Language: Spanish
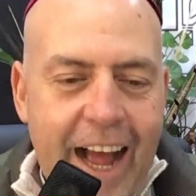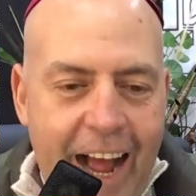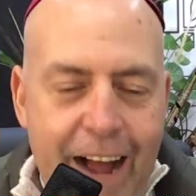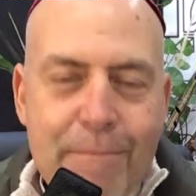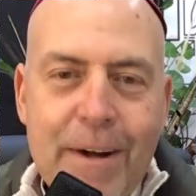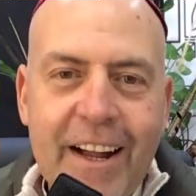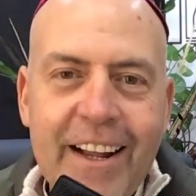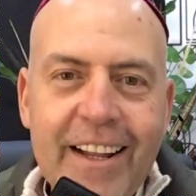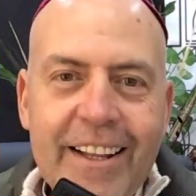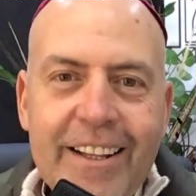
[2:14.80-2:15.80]

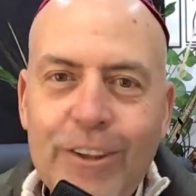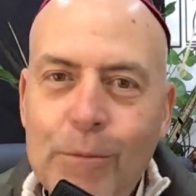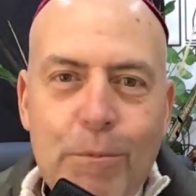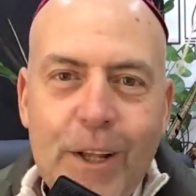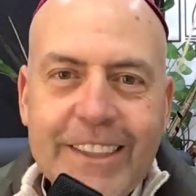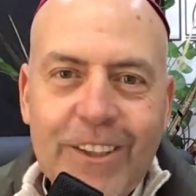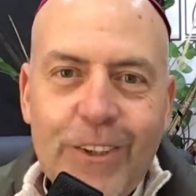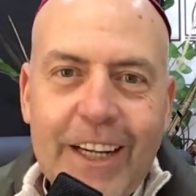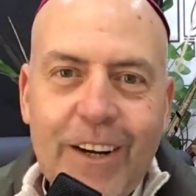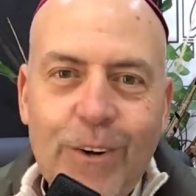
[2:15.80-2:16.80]
ama, no puede hacer
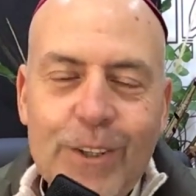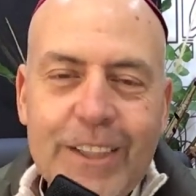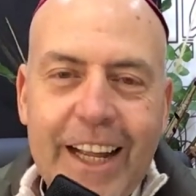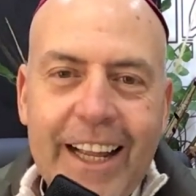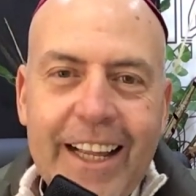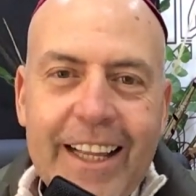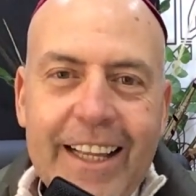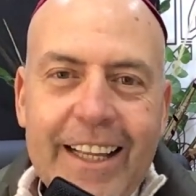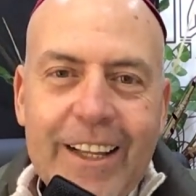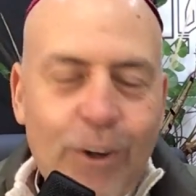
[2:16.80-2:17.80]
otra cosa.
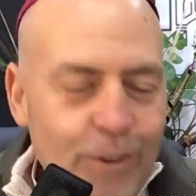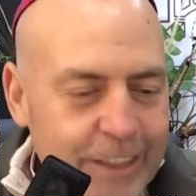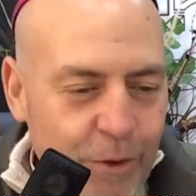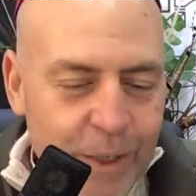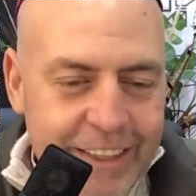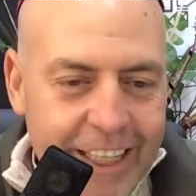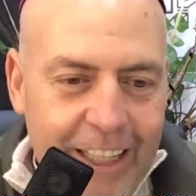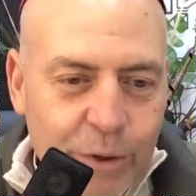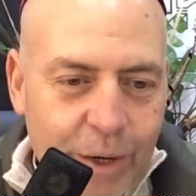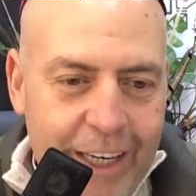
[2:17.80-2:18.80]
Consecuencia
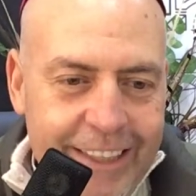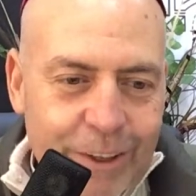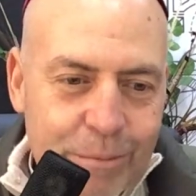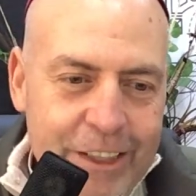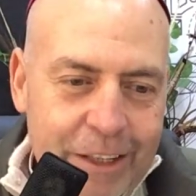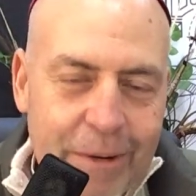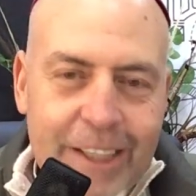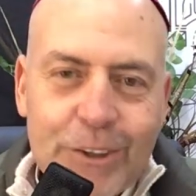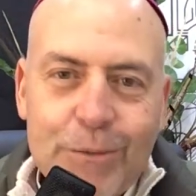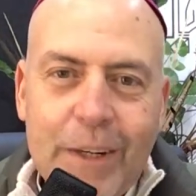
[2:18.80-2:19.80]
natural es observar
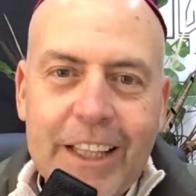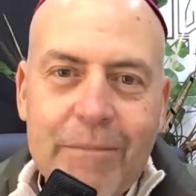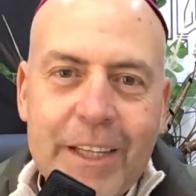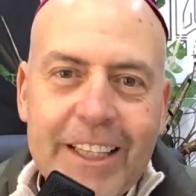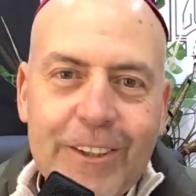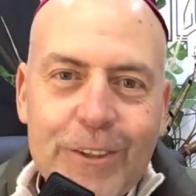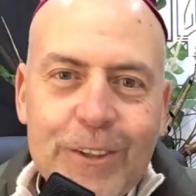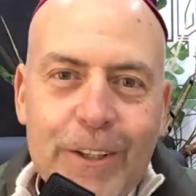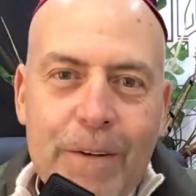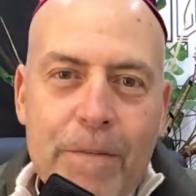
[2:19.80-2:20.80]
sus
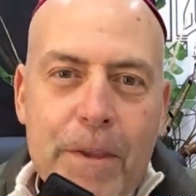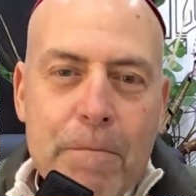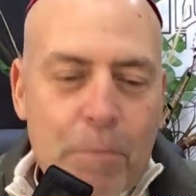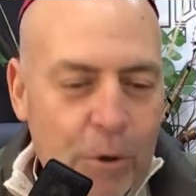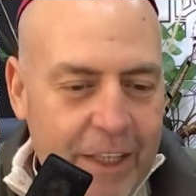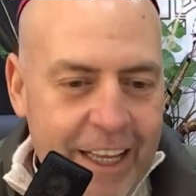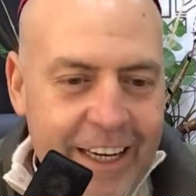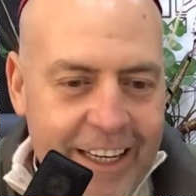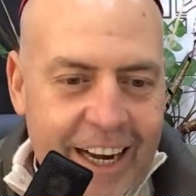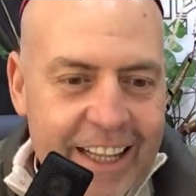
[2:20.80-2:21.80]
mandamientos, porque en
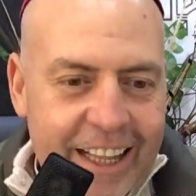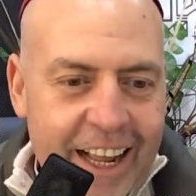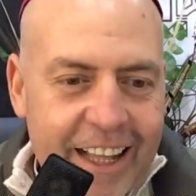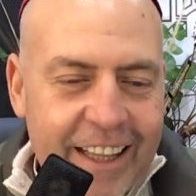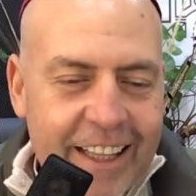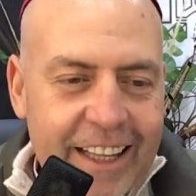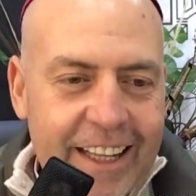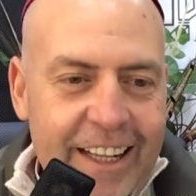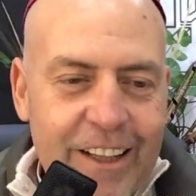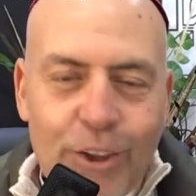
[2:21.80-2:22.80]
realidad
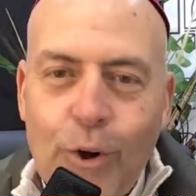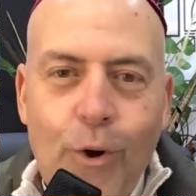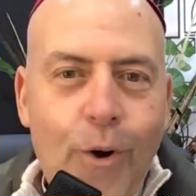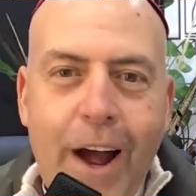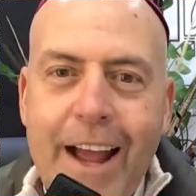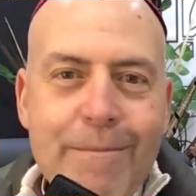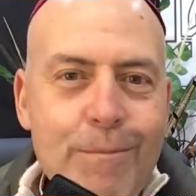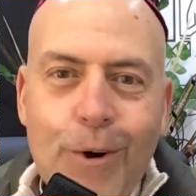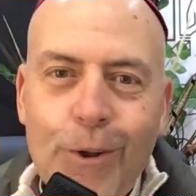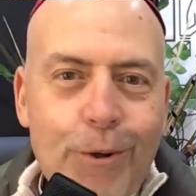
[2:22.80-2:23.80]
no hay
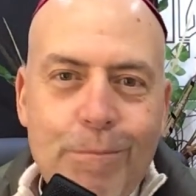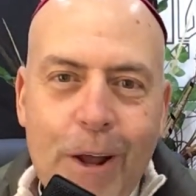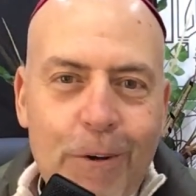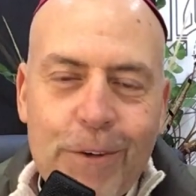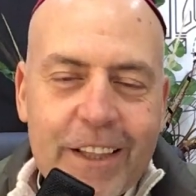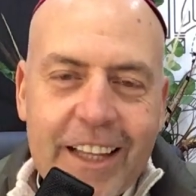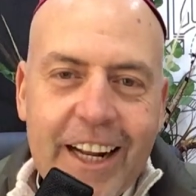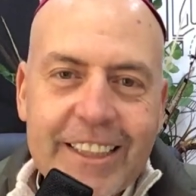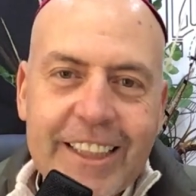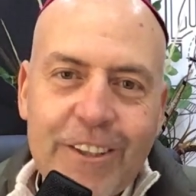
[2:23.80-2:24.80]
modo para ofender
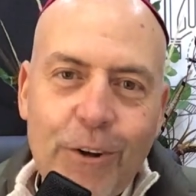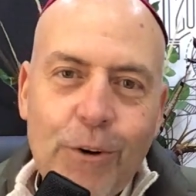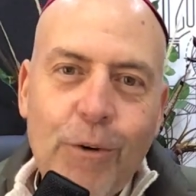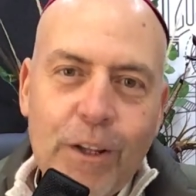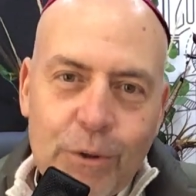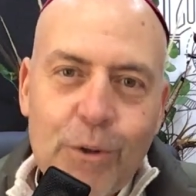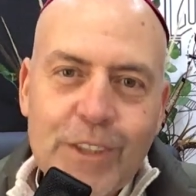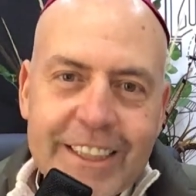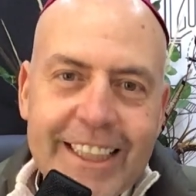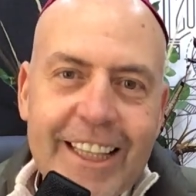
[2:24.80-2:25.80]
al Señor cuando uno
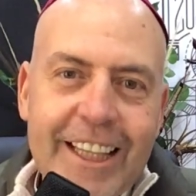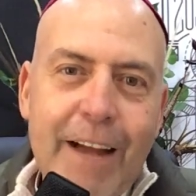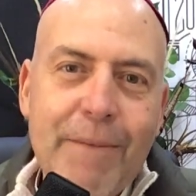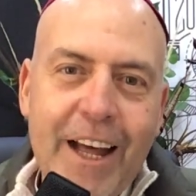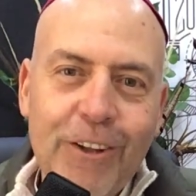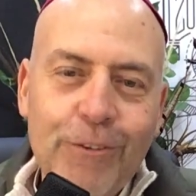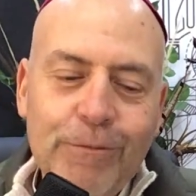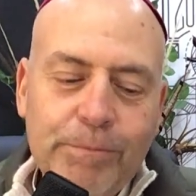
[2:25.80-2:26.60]
se siente amado.